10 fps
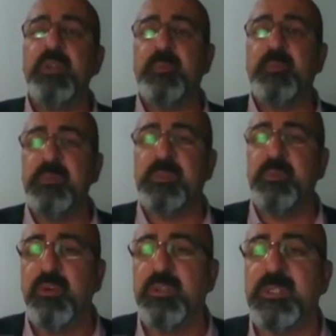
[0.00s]
Bunu hepimiz
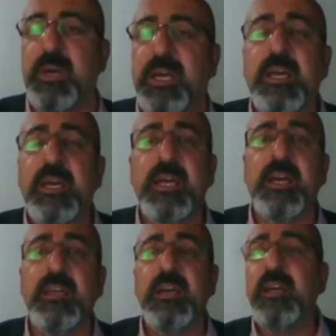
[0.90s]
biliyoruz değil mi?
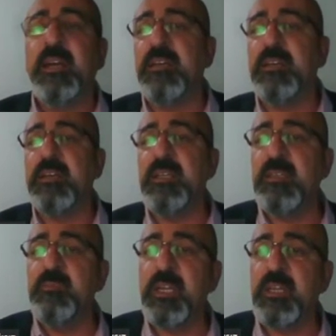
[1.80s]
Yani e,
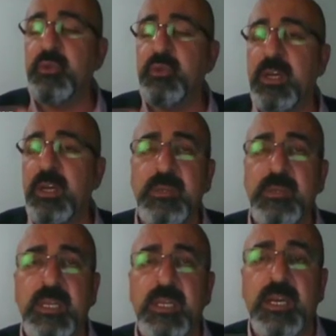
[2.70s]
ihtimalen şu anda
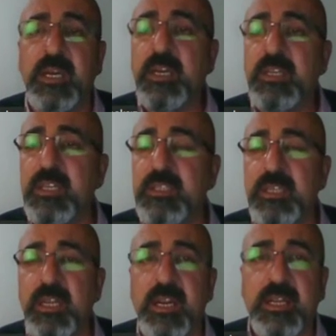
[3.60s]
mesela
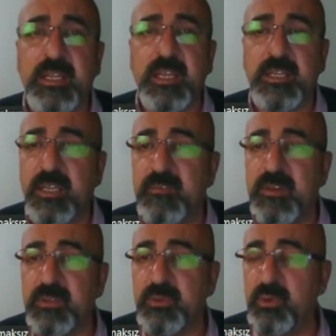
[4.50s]
çalışan arkadaşlarım
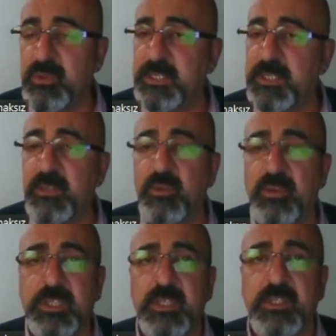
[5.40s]
varsa, özel
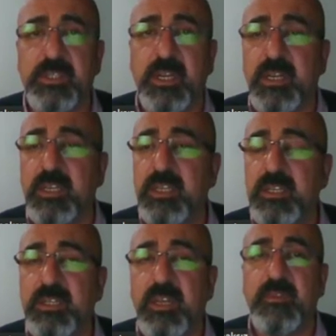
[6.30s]
sektörde çalışan
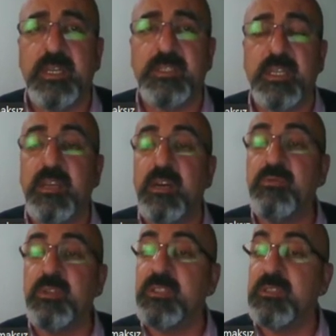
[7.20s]
arkadaşlarım varsa daha
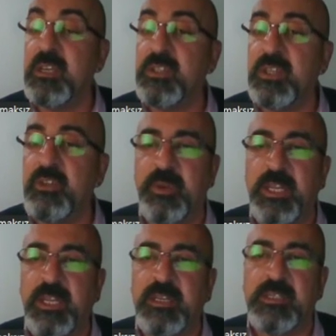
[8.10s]
önce staj
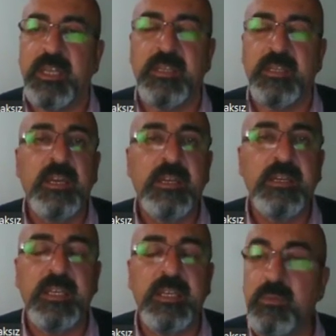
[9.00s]
tecrübelerinizden e,
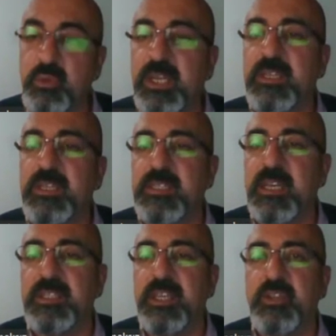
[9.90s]
ya da bu seneki
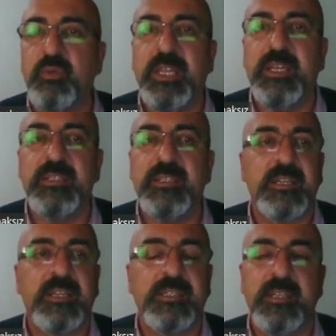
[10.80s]
staj
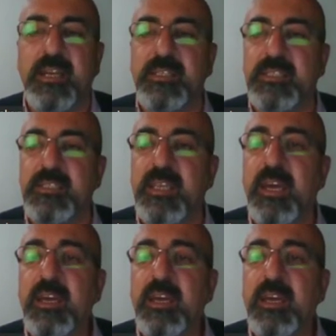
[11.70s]
tecrübelerinizden hatırlarsınız.